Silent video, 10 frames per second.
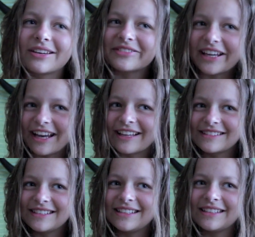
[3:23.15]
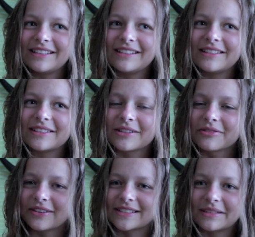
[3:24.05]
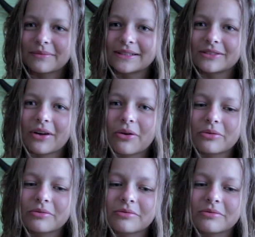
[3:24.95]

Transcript: w Tajlandii e, facet masował